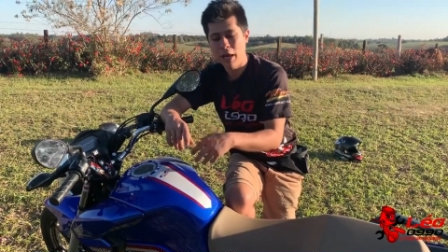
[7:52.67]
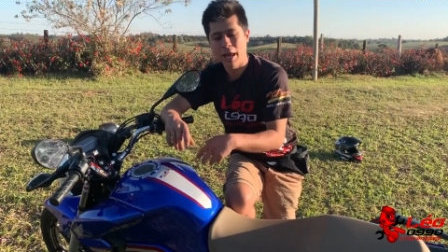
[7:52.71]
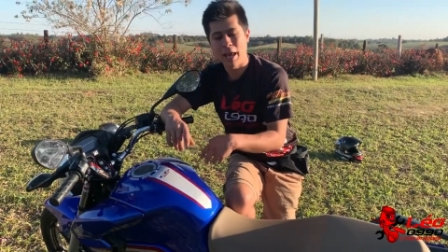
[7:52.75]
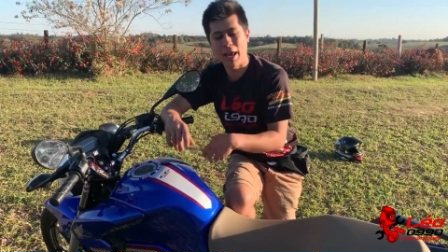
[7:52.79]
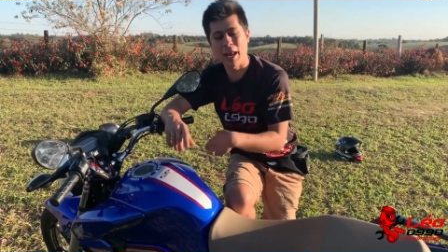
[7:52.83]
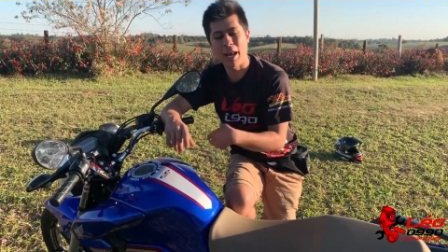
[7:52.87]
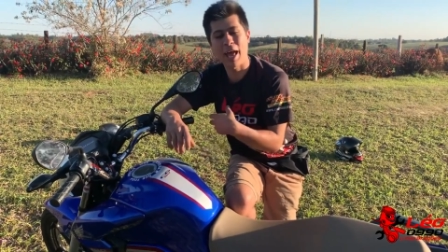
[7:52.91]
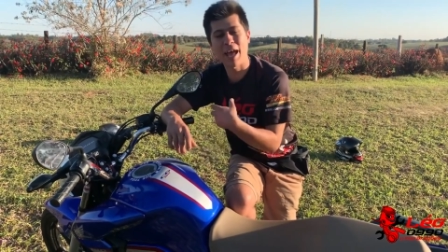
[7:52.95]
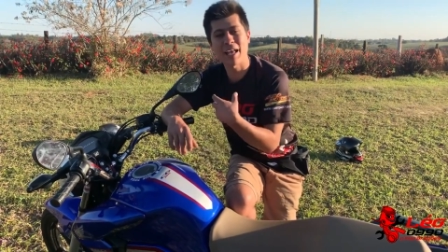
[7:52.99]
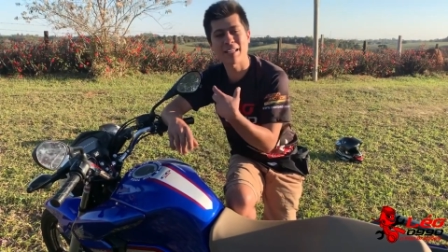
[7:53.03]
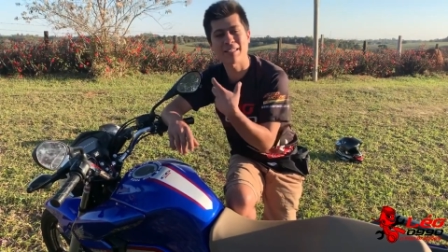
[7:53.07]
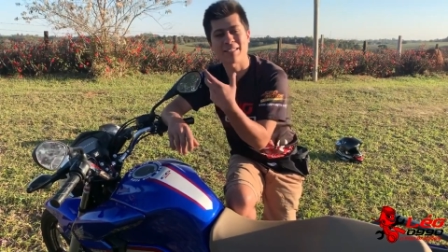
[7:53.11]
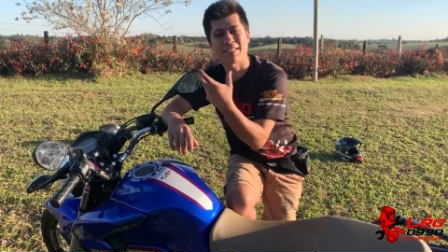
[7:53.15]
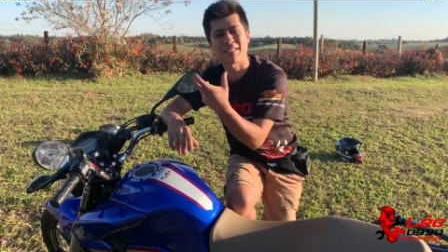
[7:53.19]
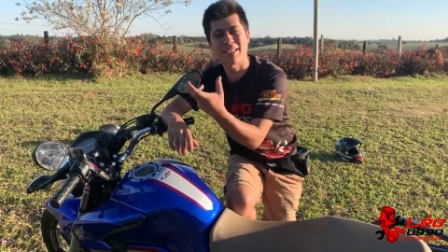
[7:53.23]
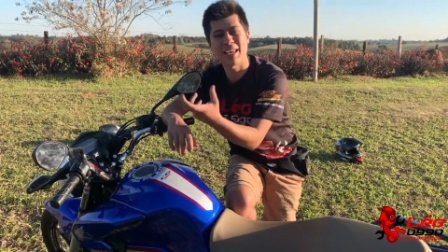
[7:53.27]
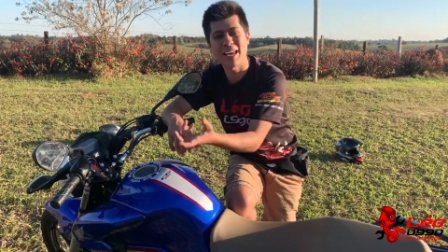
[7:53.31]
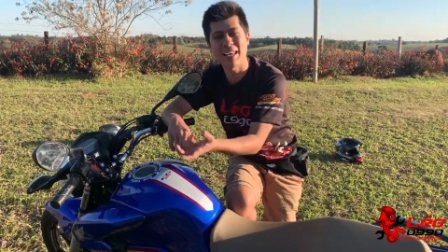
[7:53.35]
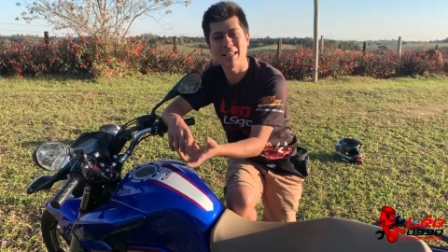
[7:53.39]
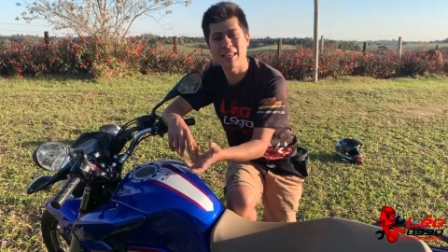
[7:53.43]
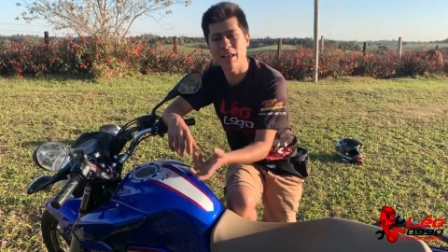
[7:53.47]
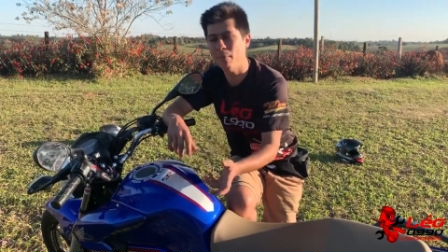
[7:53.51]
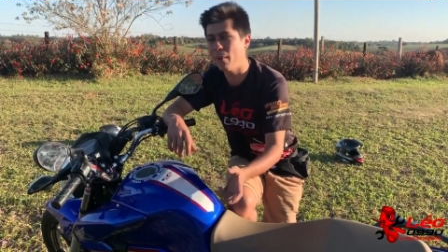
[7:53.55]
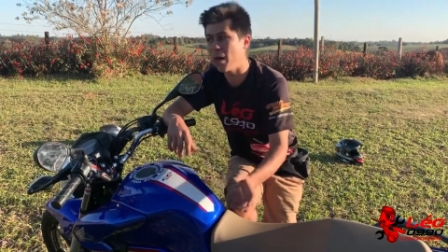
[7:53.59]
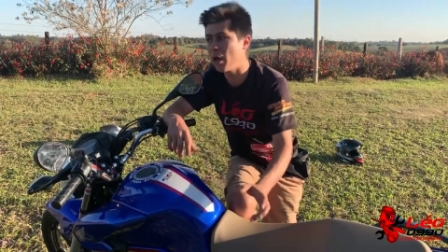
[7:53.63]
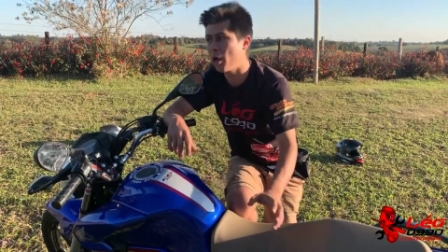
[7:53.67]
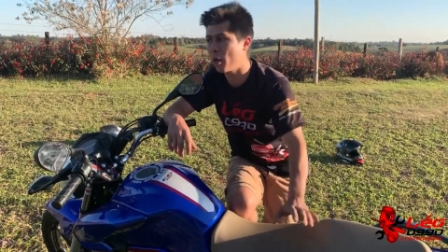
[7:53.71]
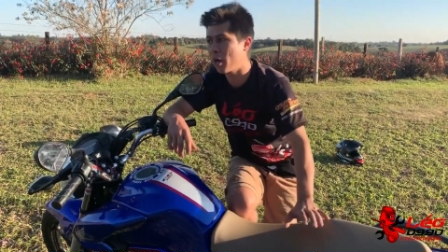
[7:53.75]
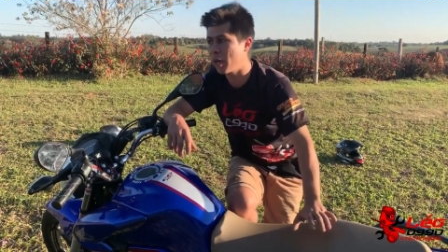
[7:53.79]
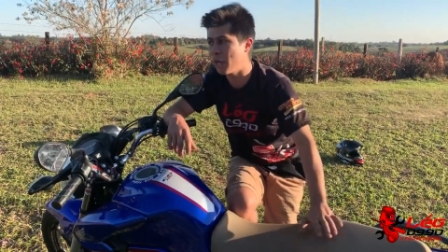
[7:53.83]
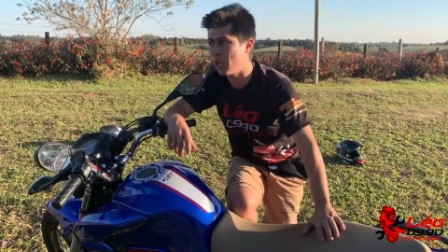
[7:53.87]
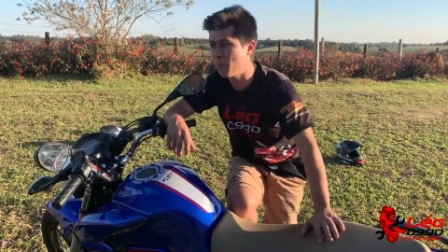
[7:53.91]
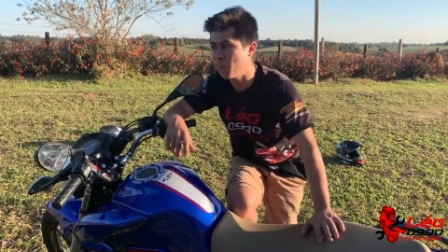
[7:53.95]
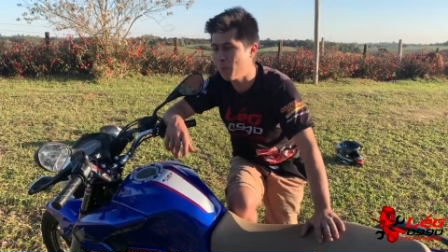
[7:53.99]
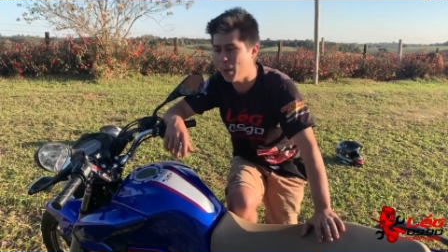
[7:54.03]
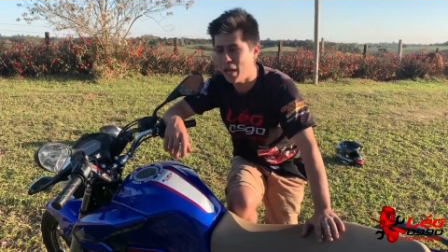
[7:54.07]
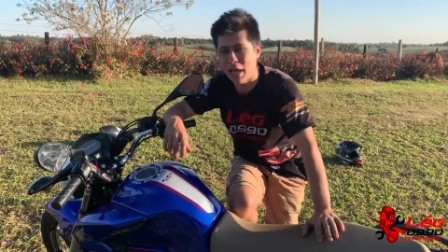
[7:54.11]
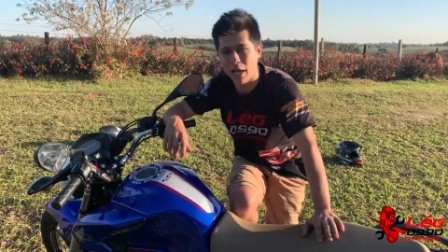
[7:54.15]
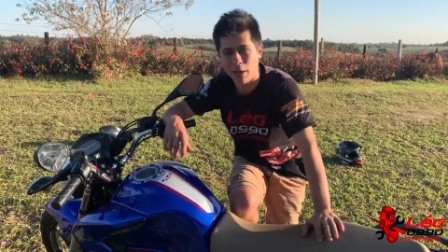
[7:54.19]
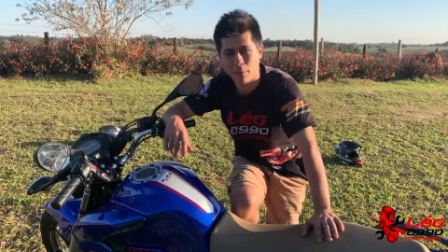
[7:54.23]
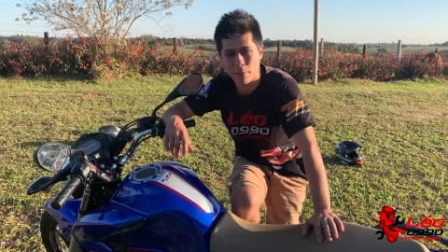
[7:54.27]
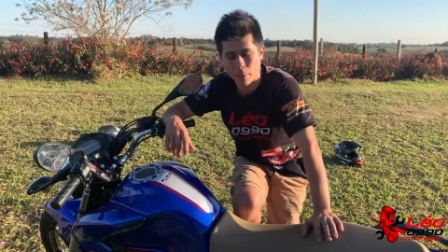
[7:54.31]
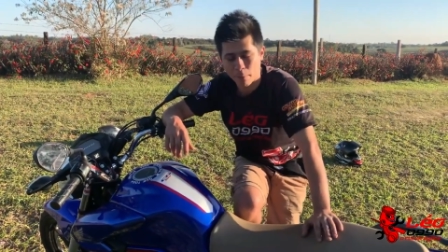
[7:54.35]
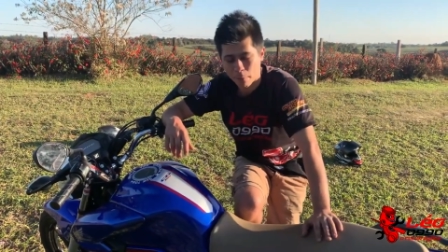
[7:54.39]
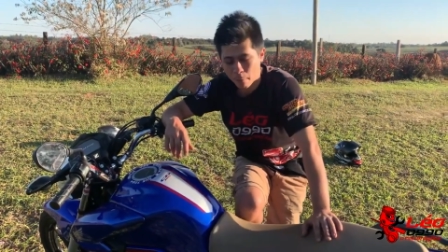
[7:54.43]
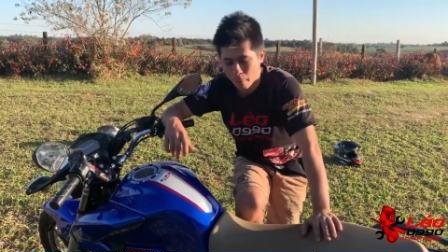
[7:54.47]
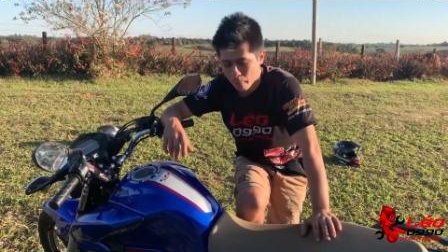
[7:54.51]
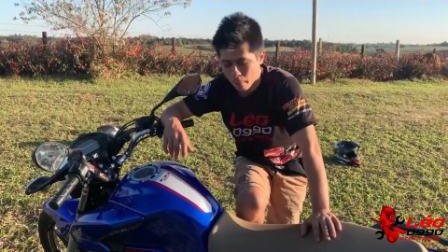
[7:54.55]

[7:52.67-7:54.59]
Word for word: ela aceita maior RPM.